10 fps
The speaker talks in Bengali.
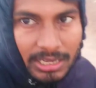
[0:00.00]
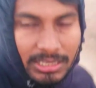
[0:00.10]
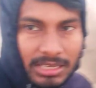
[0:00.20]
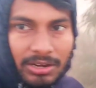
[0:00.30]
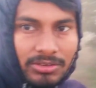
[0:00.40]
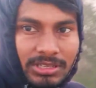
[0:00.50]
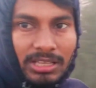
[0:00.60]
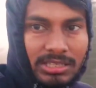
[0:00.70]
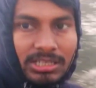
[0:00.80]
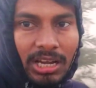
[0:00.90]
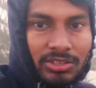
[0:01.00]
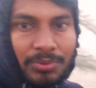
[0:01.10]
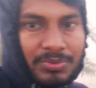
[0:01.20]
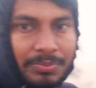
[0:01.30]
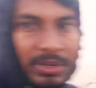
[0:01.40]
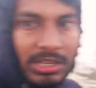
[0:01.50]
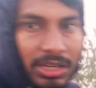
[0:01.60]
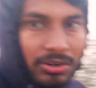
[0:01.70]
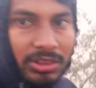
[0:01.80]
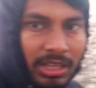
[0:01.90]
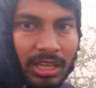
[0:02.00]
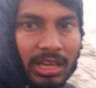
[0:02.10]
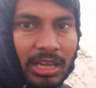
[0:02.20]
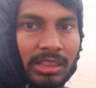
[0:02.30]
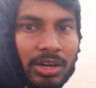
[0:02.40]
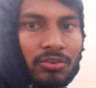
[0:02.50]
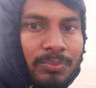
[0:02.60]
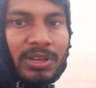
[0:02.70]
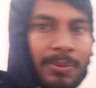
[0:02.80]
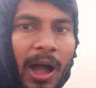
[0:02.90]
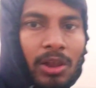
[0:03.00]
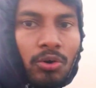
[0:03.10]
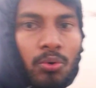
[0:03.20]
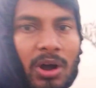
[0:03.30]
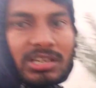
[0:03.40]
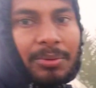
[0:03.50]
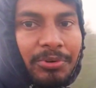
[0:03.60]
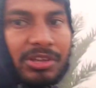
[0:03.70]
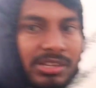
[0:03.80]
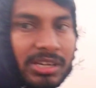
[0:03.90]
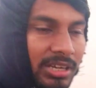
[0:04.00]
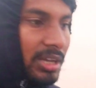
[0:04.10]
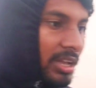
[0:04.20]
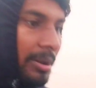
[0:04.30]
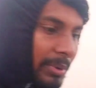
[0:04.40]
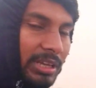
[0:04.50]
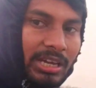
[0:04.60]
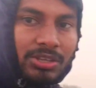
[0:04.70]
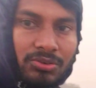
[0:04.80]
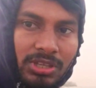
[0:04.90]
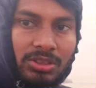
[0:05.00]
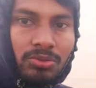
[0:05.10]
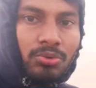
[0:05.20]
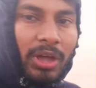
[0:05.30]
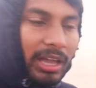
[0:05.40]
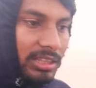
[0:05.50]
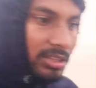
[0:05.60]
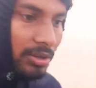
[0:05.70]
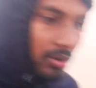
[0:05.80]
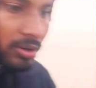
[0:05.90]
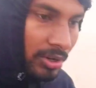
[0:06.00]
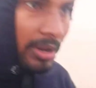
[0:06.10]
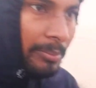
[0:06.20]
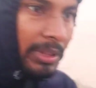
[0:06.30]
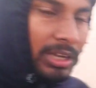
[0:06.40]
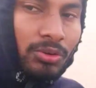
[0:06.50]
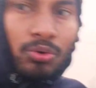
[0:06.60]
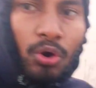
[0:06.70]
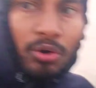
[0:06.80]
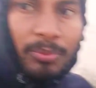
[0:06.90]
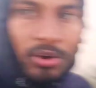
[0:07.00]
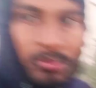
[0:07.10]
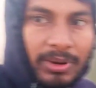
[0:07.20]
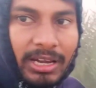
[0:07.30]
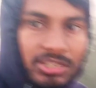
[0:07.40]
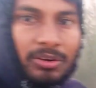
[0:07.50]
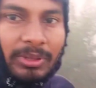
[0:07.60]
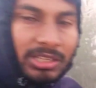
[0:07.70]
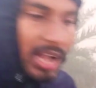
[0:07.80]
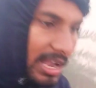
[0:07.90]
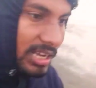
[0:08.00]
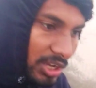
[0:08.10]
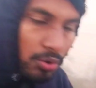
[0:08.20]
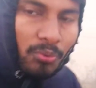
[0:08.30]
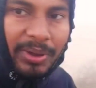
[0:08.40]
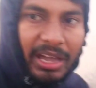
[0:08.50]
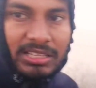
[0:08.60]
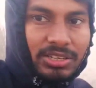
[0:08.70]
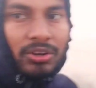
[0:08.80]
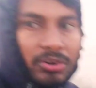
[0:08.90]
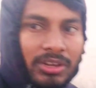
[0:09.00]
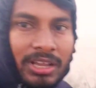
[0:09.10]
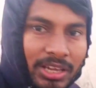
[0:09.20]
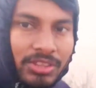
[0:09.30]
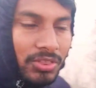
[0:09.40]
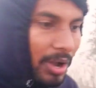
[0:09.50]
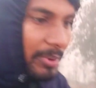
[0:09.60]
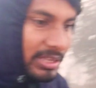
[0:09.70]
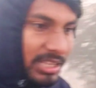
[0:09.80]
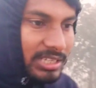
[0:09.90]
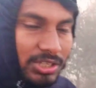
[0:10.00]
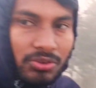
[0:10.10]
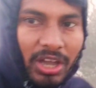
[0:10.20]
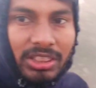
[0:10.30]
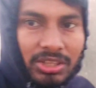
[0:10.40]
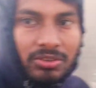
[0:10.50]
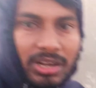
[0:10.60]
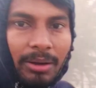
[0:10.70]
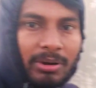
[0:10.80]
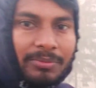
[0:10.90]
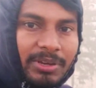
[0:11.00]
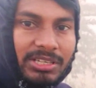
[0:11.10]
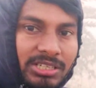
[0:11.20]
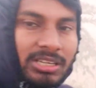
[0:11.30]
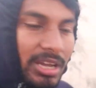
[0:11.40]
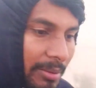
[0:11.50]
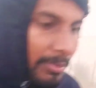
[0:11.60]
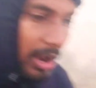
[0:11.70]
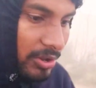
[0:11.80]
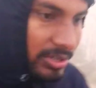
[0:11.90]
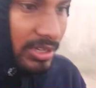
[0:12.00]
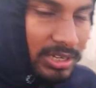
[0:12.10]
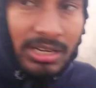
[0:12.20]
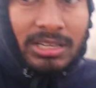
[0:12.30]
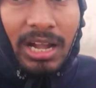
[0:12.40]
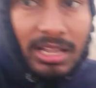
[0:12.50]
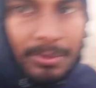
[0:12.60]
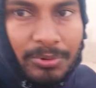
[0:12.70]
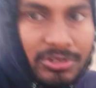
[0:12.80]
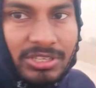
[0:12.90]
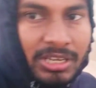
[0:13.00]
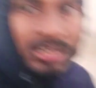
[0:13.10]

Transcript: এই যে এখন যাচ্ছি শাক সবজি বিক্রি করতে দেখুন বেশ ভালো কুয়াশা পড়েছে মানে কিছুদিন দু একদিন হলো মানে একটু গরম গরম লাগছিল মানে ঠান্ডাটা কমে গেছিলো কিন্তু আবার দেখছি দু একদিন ধরে আবার বেশ ভালোই ঠান্ডা পড়ছে